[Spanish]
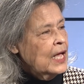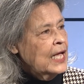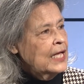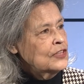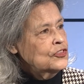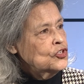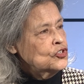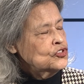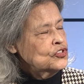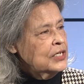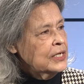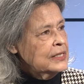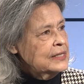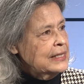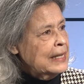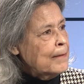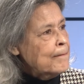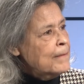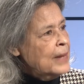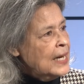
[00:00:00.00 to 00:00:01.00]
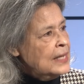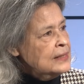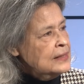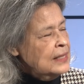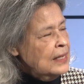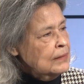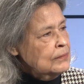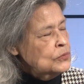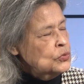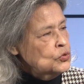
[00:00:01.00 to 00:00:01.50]
Entonces
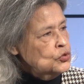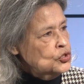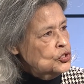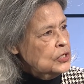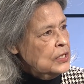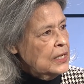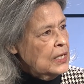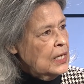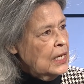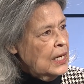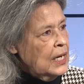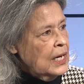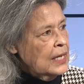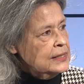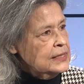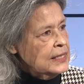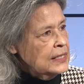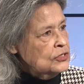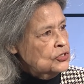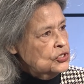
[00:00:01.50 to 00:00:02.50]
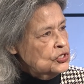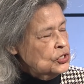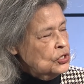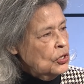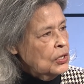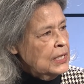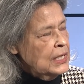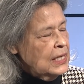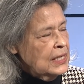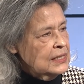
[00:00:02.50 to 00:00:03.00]
demandan mucha
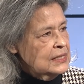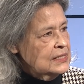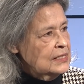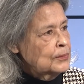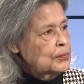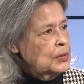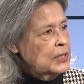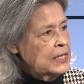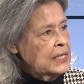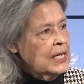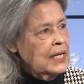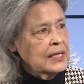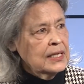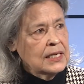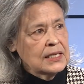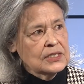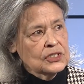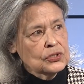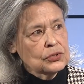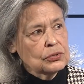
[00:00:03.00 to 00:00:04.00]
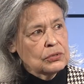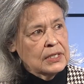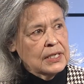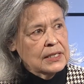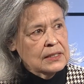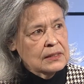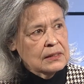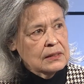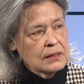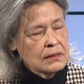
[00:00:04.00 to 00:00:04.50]
atención y la disciplina del
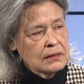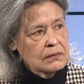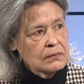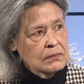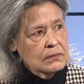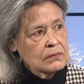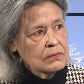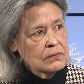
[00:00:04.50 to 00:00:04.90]
estudiante